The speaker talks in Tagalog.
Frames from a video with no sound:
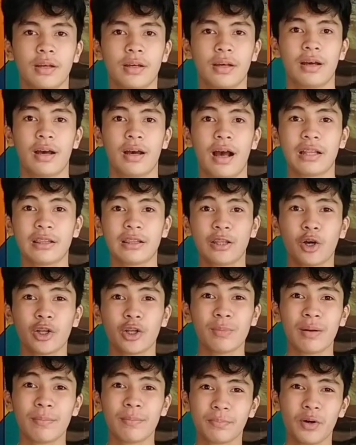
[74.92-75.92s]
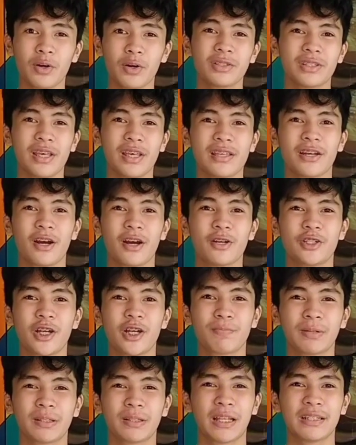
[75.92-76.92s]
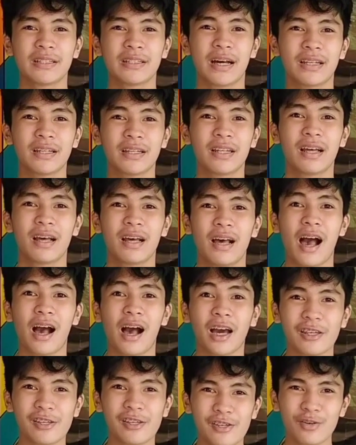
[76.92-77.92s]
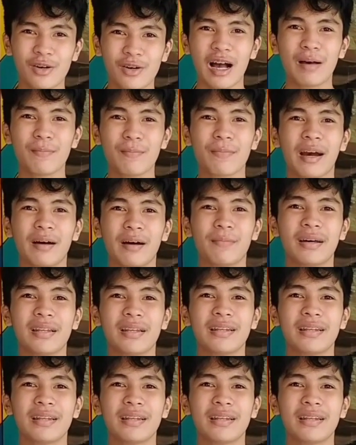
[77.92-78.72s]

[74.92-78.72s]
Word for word: At ako naman po si Miss Arthur Padagyan, ang inyong cameraman.